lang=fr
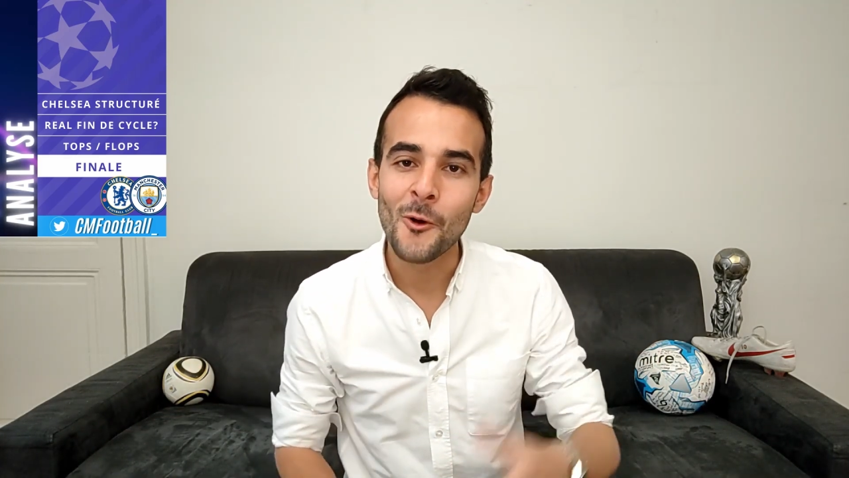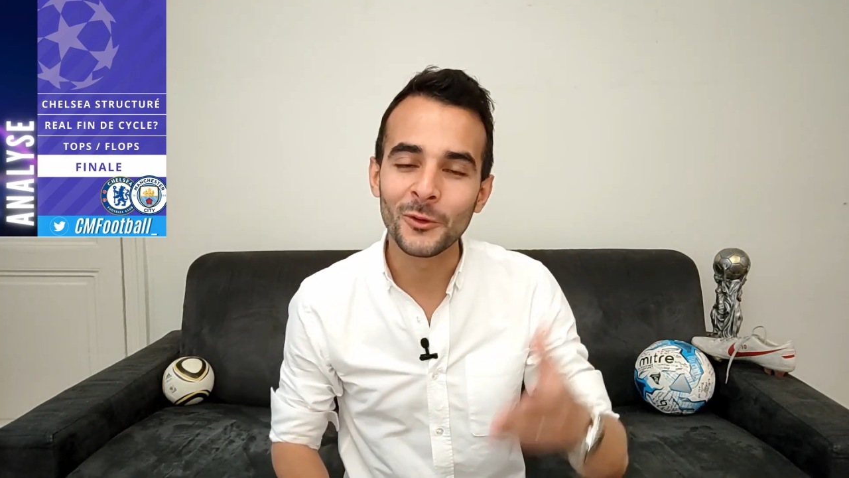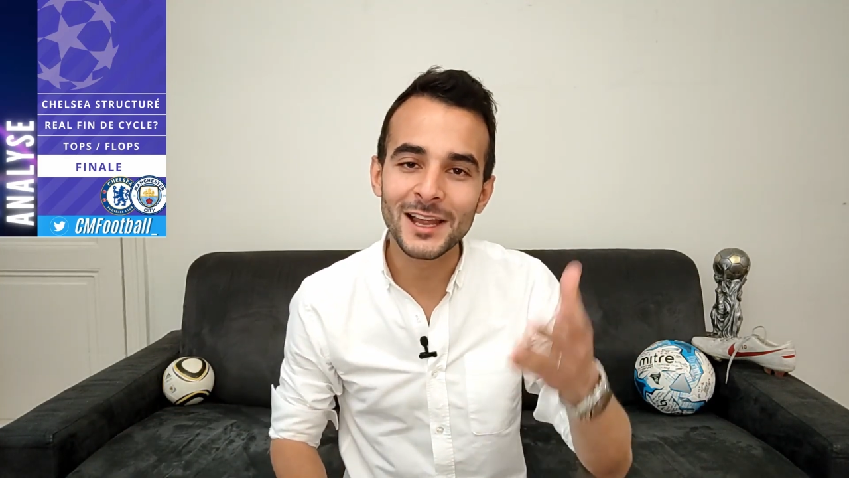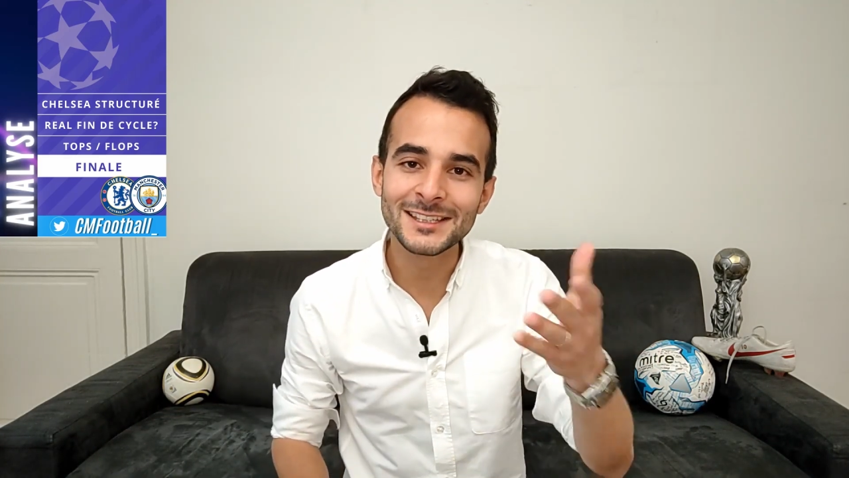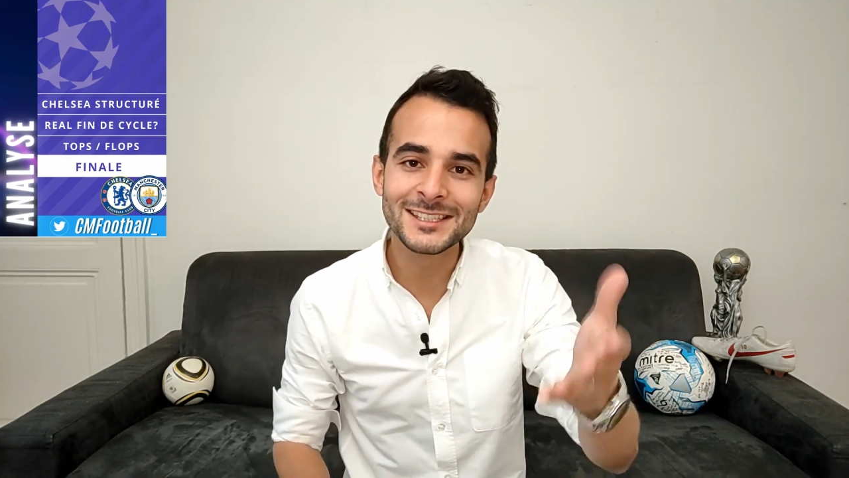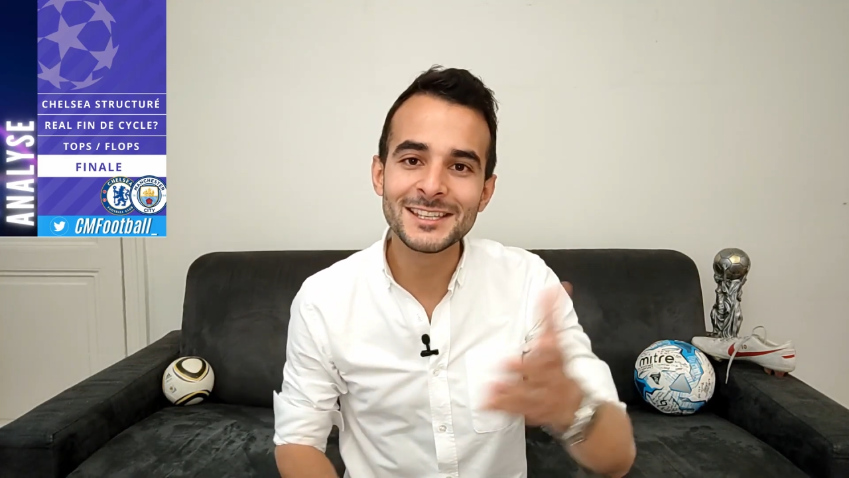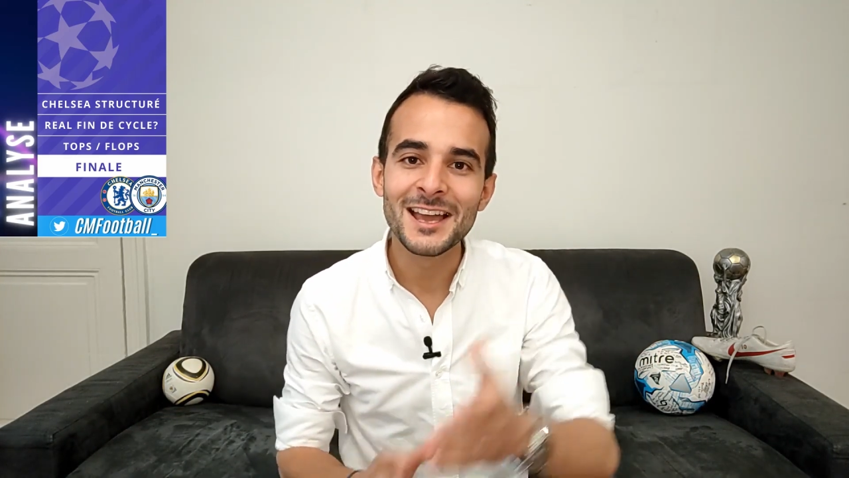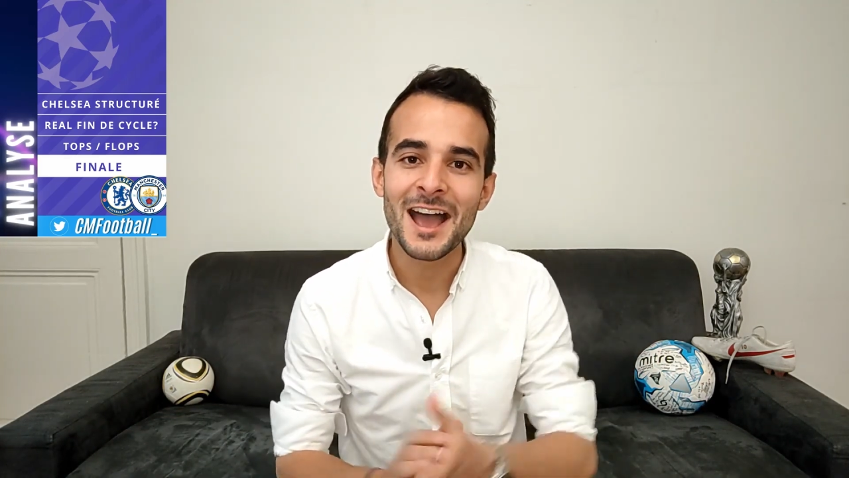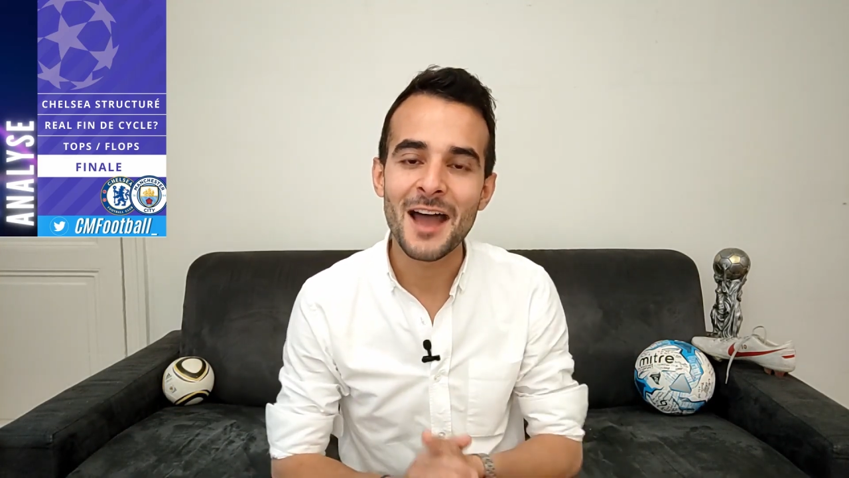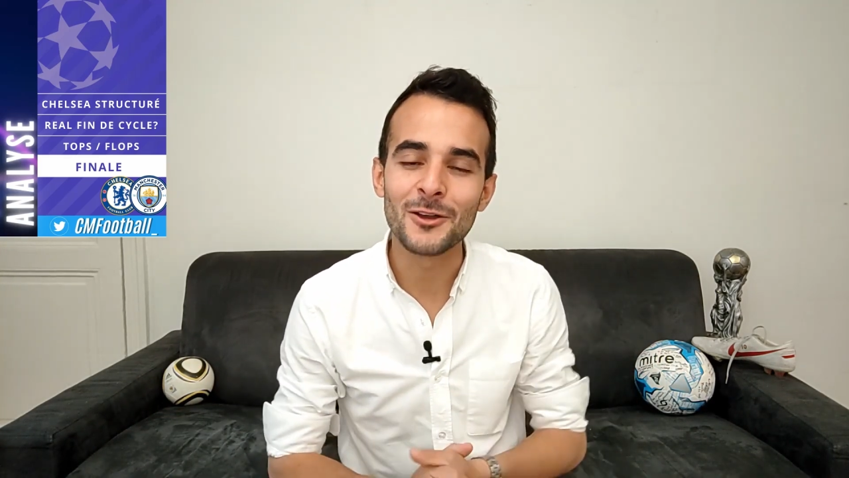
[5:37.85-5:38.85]
On a
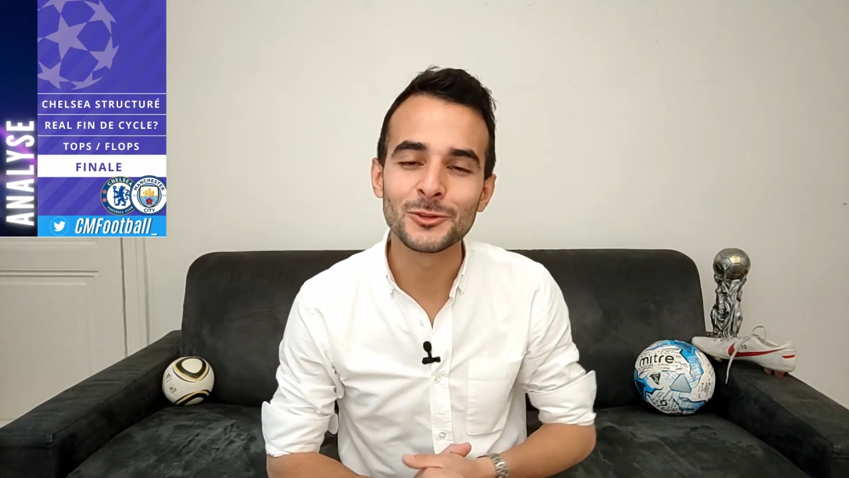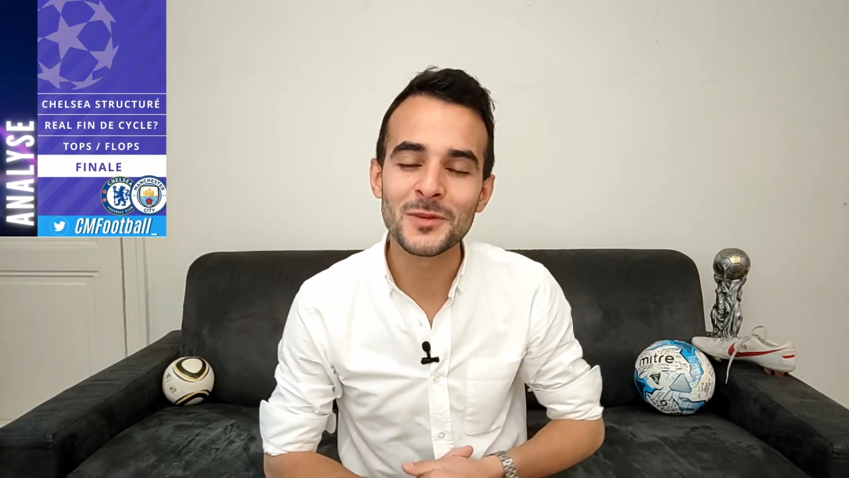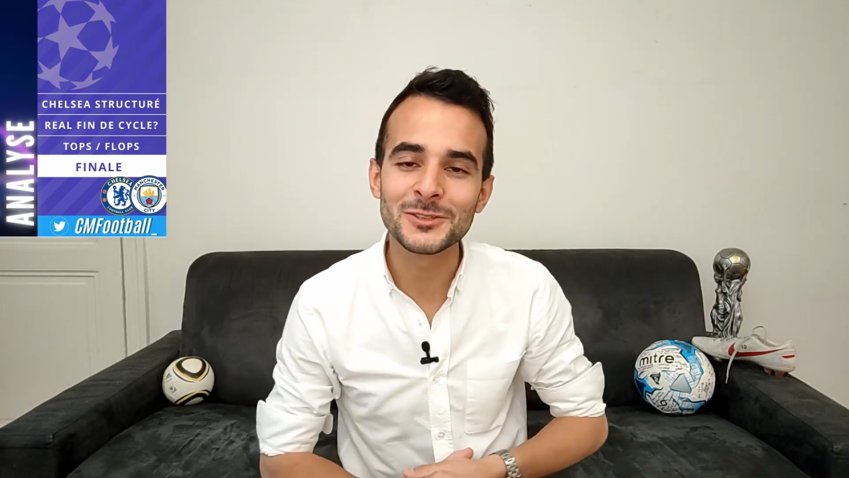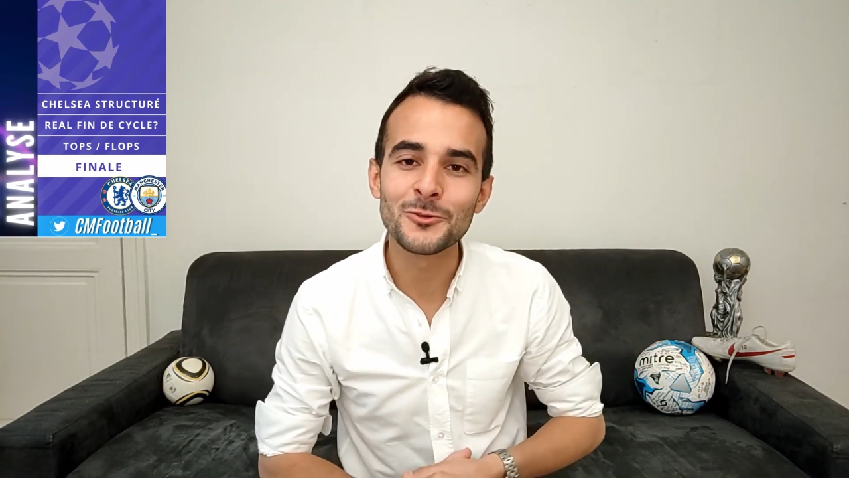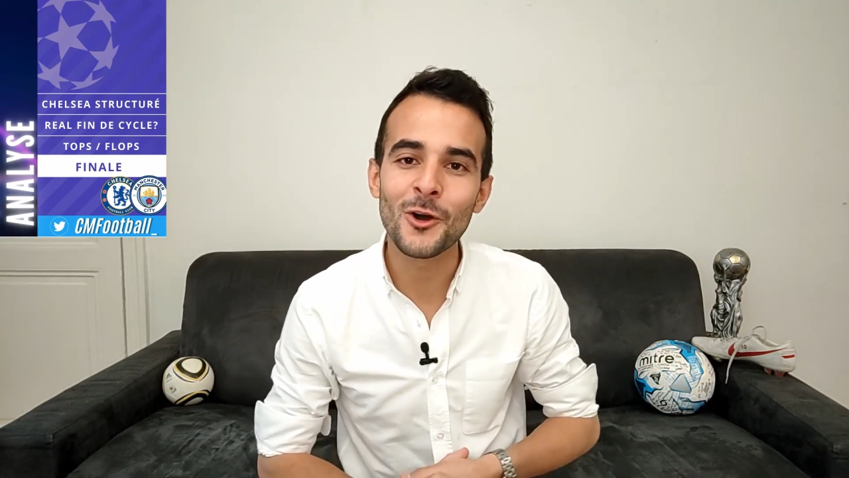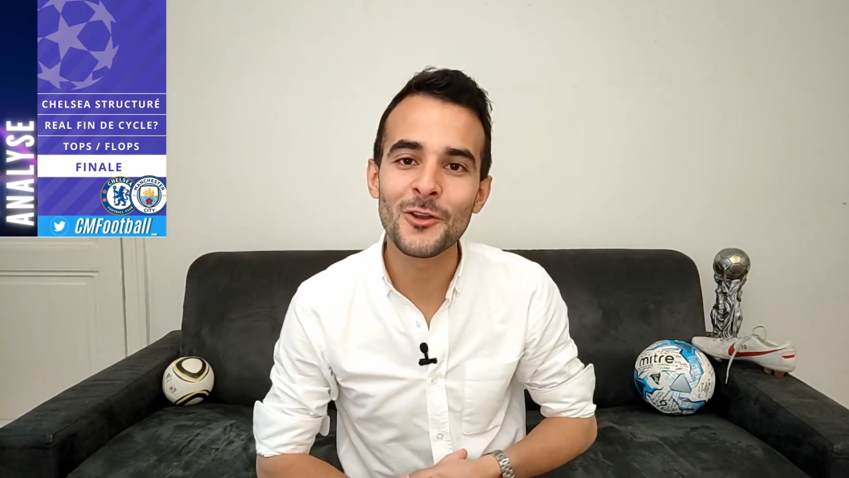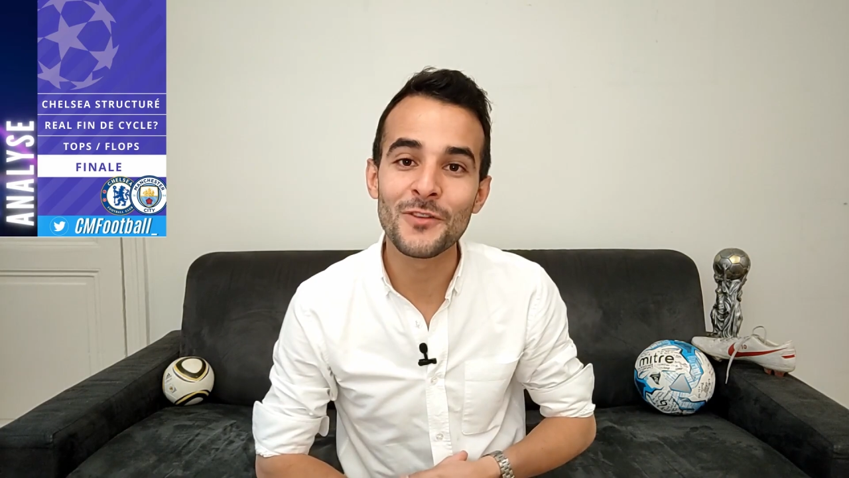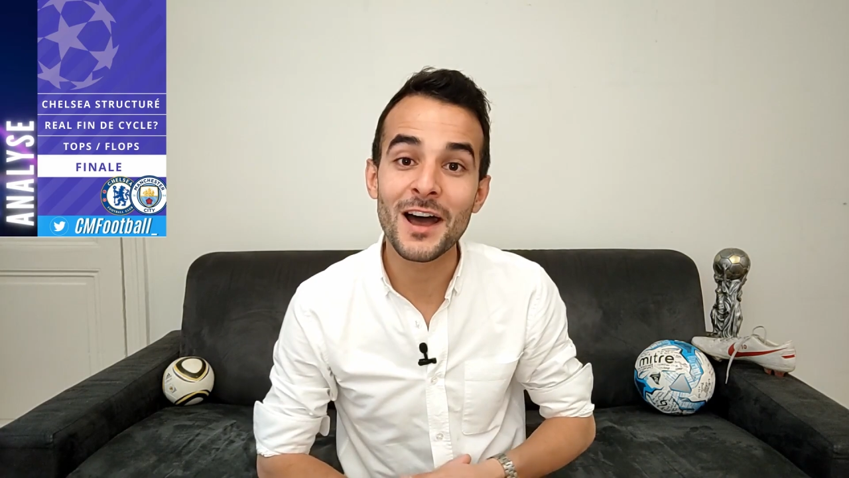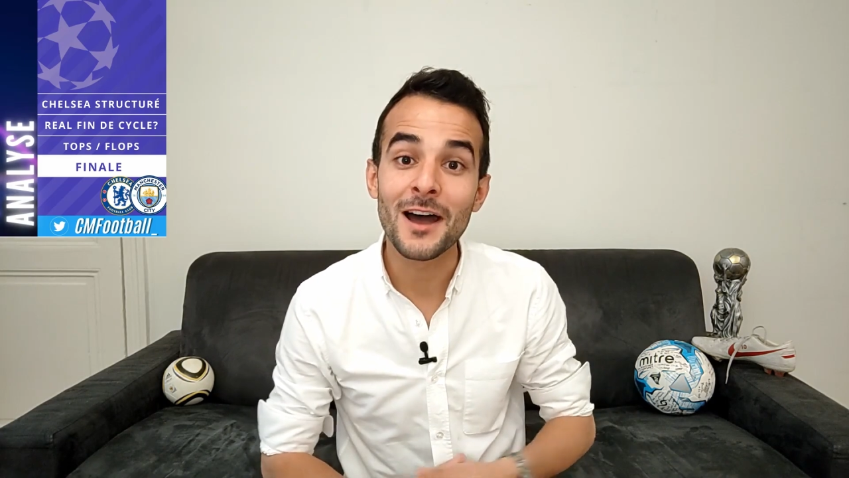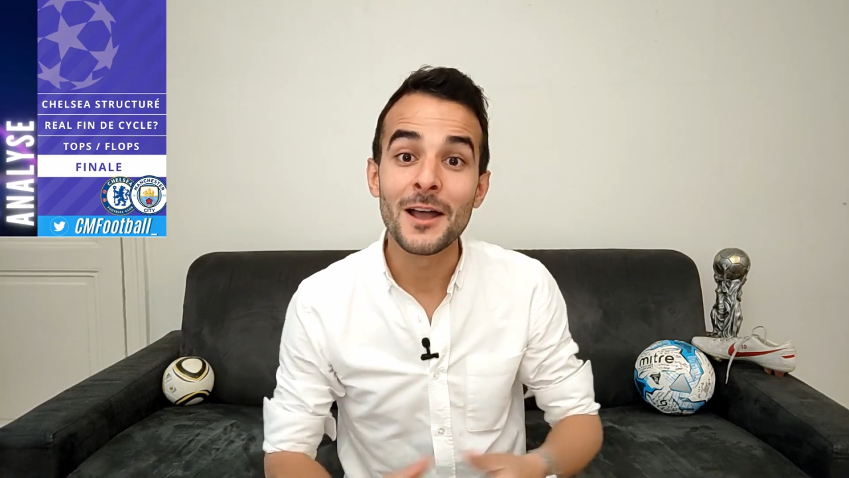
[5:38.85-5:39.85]
dit, euh, Thomas Tuchel
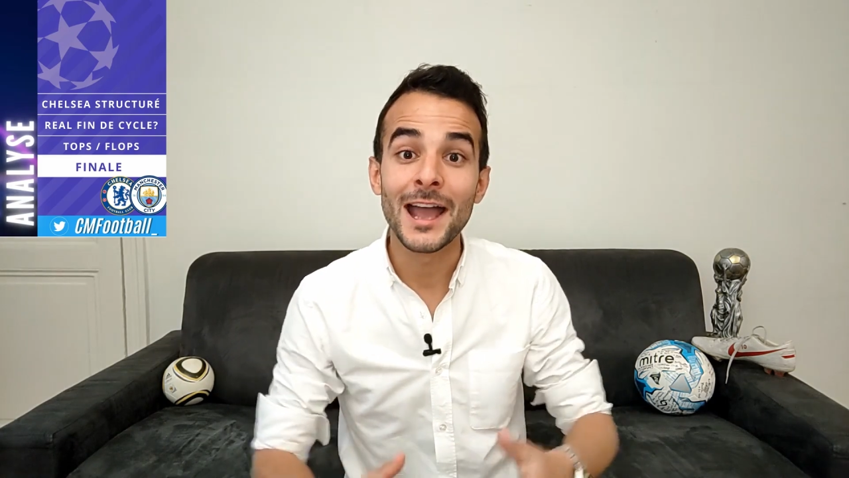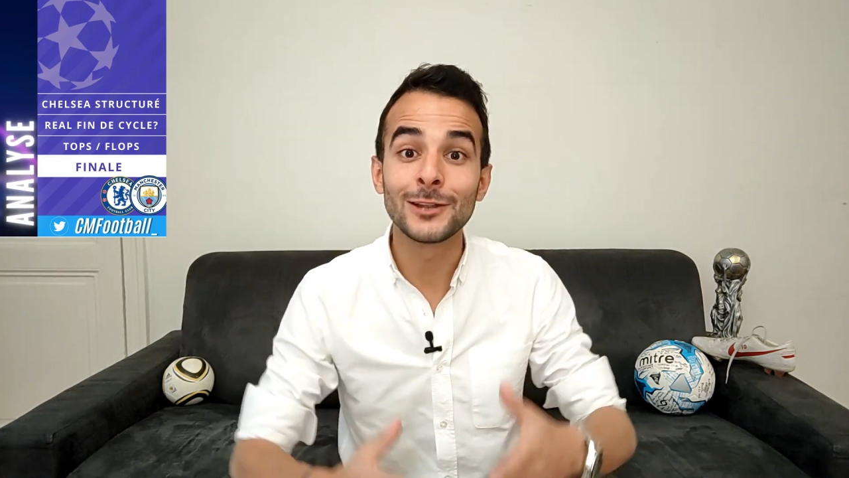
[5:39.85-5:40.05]
va